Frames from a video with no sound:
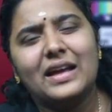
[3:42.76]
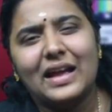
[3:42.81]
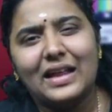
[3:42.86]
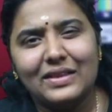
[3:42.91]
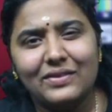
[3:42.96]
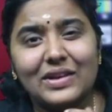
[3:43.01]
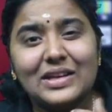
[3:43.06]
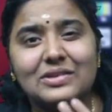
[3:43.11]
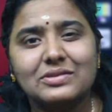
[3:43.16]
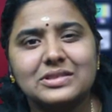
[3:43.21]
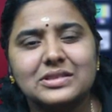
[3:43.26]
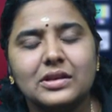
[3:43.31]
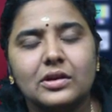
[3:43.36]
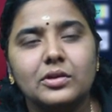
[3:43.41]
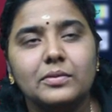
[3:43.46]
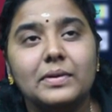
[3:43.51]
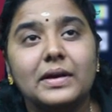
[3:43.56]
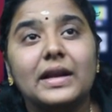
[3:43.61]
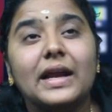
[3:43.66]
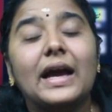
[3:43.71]
அதுவே ட்விஸ்ட்
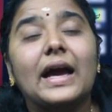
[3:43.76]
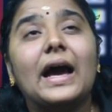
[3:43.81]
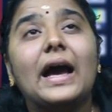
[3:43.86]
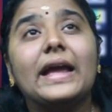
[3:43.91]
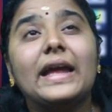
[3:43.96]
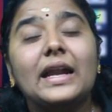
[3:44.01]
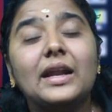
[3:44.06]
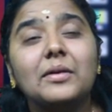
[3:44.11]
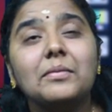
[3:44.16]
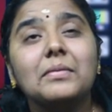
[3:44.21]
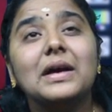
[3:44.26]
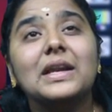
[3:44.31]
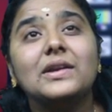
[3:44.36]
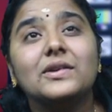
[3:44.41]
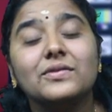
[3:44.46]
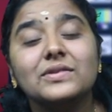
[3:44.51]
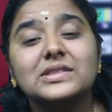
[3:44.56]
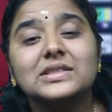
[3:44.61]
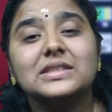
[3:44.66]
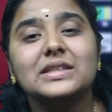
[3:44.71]
ஆகுது பாருங்க என்ன மாதிரி
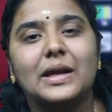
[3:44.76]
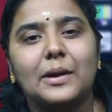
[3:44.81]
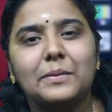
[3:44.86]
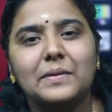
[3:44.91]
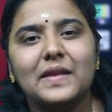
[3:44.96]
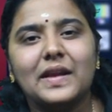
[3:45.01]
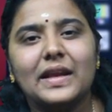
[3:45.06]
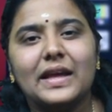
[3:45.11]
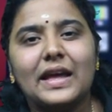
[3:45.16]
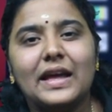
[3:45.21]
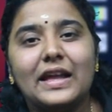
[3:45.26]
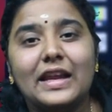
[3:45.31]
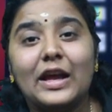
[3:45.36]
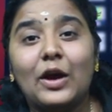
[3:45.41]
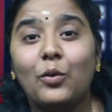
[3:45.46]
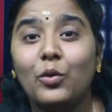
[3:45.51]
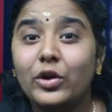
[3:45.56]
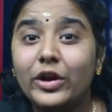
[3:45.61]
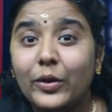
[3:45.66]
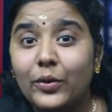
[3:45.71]
ட்விஸ்ட்டு அப்படின்னு தானே
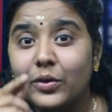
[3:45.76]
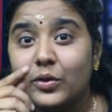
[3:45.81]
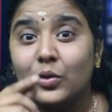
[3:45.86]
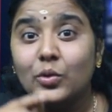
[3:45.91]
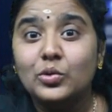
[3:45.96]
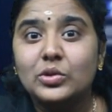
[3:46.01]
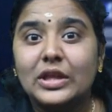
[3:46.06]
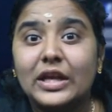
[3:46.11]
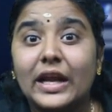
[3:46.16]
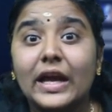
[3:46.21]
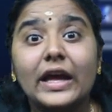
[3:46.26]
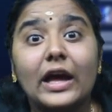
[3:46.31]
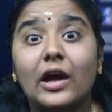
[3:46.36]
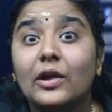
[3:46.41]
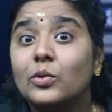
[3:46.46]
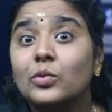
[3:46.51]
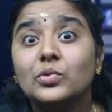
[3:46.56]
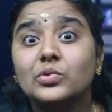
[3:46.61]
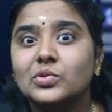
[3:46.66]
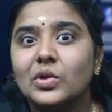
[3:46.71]
கேட்குறீங்க ஒரே ஒரு க்ளூ தரேன்
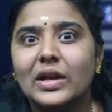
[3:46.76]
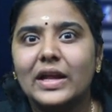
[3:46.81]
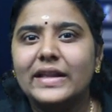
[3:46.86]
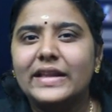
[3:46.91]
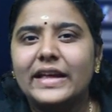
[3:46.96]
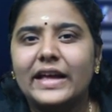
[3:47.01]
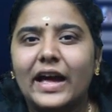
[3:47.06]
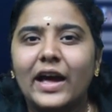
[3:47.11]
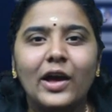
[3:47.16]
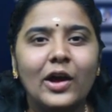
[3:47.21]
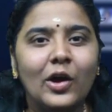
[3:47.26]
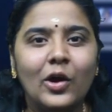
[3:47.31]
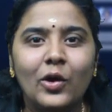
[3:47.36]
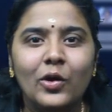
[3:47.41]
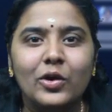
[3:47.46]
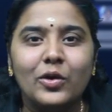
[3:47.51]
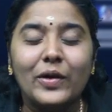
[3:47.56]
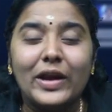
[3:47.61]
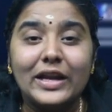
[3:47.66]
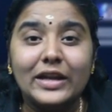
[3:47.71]
யாருக்கும் சொல்லாதீங்க
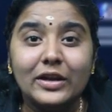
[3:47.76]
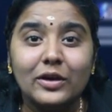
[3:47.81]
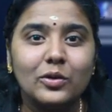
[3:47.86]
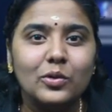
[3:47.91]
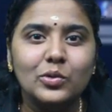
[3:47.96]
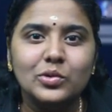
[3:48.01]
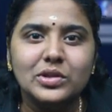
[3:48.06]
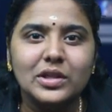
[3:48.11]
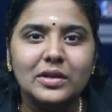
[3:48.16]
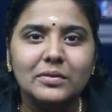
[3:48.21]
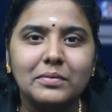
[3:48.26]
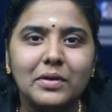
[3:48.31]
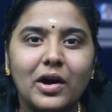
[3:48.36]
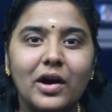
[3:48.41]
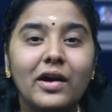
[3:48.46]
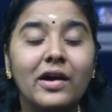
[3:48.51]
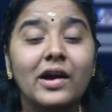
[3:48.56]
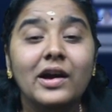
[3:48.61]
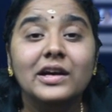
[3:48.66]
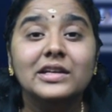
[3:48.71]
என்ன க்ளூ தெரியுமா
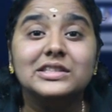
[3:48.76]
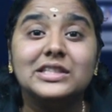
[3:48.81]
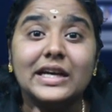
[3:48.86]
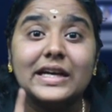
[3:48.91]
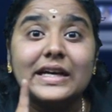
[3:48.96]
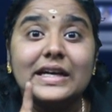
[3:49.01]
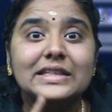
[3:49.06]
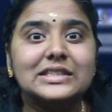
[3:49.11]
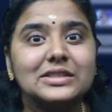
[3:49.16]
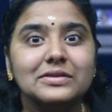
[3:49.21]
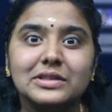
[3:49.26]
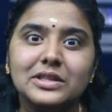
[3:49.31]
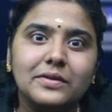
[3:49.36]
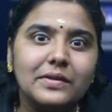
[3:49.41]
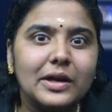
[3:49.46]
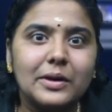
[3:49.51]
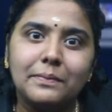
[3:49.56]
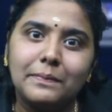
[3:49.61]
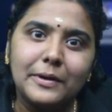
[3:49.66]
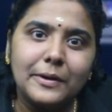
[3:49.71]
செக்கச்சவந்த
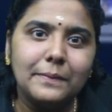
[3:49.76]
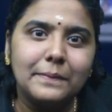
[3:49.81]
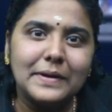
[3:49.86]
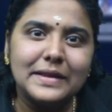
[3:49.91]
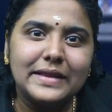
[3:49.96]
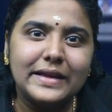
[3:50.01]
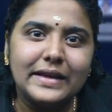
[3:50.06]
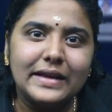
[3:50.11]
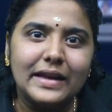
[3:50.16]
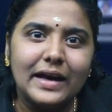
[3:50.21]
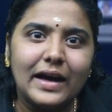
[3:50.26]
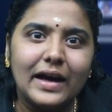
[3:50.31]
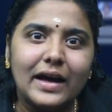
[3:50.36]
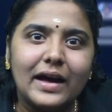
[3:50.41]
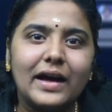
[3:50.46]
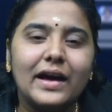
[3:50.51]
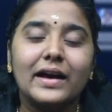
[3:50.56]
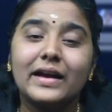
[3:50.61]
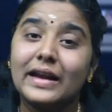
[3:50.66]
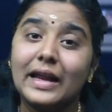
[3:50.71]
வானம் படம் பார்த்தீங்களா
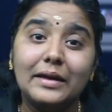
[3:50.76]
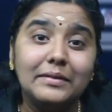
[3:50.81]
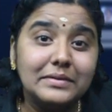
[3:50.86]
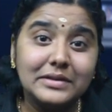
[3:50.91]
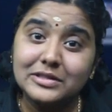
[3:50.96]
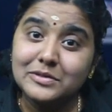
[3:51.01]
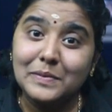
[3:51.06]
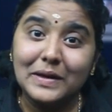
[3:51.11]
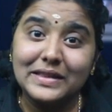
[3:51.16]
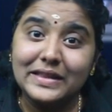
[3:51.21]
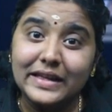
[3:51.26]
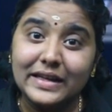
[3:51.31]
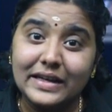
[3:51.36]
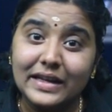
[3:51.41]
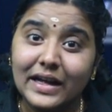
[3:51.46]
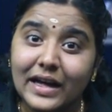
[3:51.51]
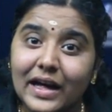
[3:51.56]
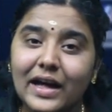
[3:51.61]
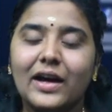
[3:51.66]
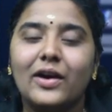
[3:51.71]
கிளைமேக்ஸ்
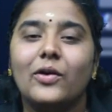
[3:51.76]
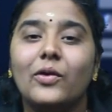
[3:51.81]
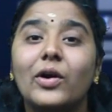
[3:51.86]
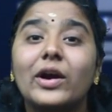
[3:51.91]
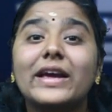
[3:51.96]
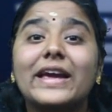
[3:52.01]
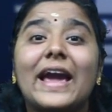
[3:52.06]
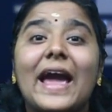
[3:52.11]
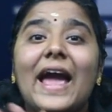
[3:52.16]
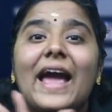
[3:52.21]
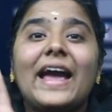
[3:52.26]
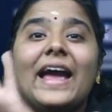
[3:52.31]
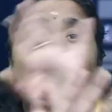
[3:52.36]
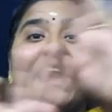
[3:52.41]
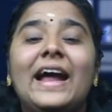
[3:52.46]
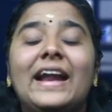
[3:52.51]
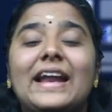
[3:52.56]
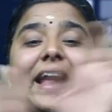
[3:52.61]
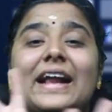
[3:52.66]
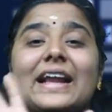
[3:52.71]
பார்த்தீங்களா ஓகே
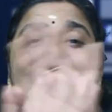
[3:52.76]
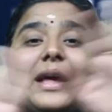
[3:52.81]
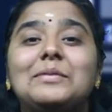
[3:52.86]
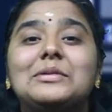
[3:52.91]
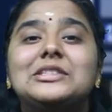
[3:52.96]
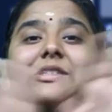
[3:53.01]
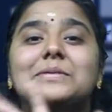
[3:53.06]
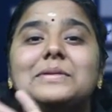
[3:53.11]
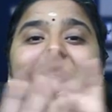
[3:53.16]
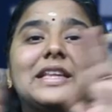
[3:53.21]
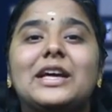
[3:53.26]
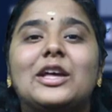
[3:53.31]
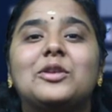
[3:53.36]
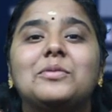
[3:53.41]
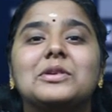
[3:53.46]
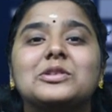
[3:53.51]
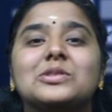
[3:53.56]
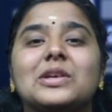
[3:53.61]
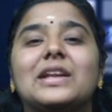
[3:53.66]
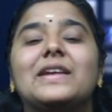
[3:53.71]
நான் கிளைமேக்ஸை பற்றி
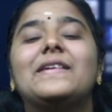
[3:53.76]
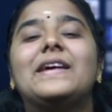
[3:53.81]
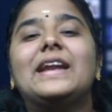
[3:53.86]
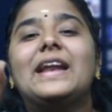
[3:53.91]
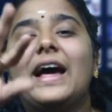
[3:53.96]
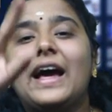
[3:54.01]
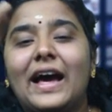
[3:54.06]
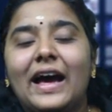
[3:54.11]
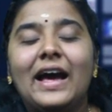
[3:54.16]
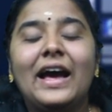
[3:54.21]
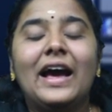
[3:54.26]
எதுவுமே சொல்லவே இல்லை